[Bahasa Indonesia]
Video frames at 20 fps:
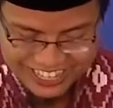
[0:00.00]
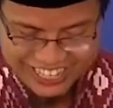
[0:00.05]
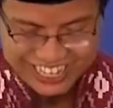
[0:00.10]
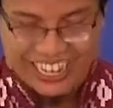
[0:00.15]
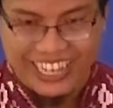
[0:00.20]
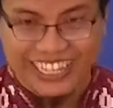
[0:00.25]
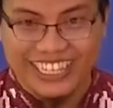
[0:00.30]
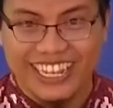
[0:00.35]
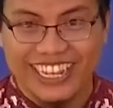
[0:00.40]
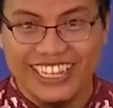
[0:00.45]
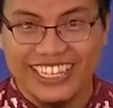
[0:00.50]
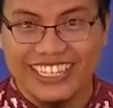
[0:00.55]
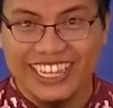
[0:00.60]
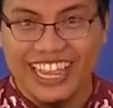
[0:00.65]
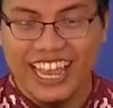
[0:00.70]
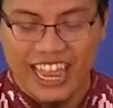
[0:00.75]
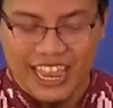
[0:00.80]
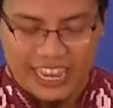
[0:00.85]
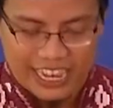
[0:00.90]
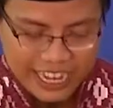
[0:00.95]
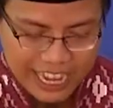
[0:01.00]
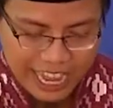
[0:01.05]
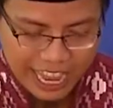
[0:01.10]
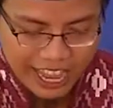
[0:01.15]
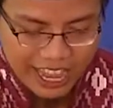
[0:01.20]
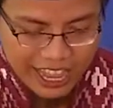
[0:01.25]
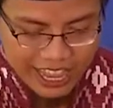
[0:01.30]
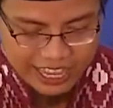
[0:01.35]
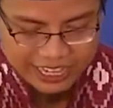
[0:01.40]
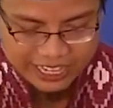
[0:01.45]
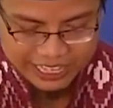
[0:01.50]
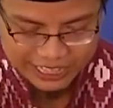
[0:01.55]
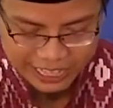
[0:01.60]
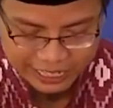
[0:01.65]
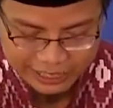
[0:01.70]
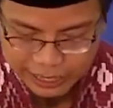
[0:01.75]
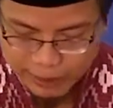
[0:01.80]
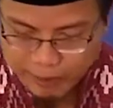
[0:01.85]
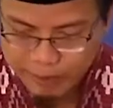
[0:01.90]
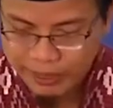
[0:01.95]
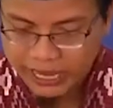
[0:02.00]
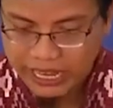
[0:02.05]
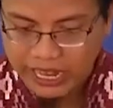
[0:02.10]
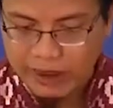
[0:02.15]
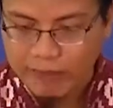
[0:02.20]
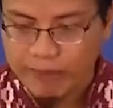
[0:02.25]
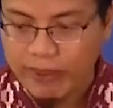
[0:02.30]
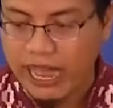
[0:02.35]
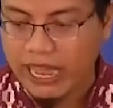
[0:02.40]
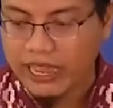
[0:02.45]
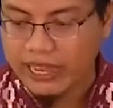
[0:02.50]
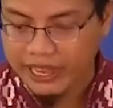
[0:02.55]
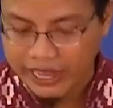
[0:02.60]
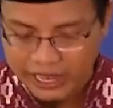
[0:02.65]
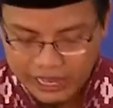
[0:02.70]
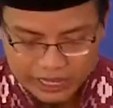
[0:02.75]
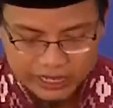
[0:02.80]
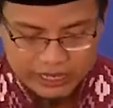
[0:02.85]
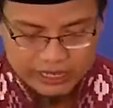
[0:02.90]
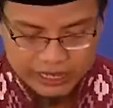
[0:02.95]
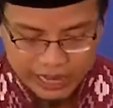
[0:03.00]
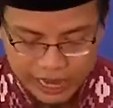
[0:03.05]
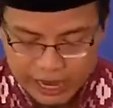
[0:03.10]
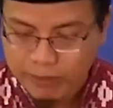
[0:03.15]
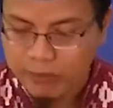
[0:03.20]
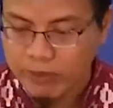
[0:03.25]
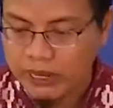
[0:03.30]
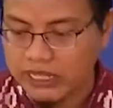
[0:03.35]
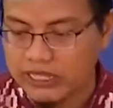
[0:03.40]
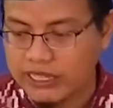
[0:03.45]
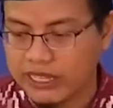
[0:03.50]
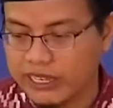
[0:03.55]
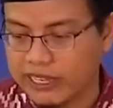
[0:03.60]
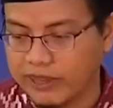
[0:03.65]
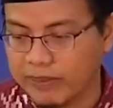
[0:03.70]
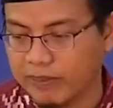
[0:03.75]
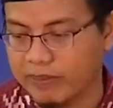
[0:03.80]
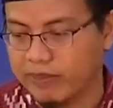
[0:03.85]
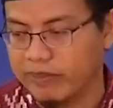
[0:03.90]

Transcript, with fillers: sudah selesai. Ini ya, kita tempel pakai double tip.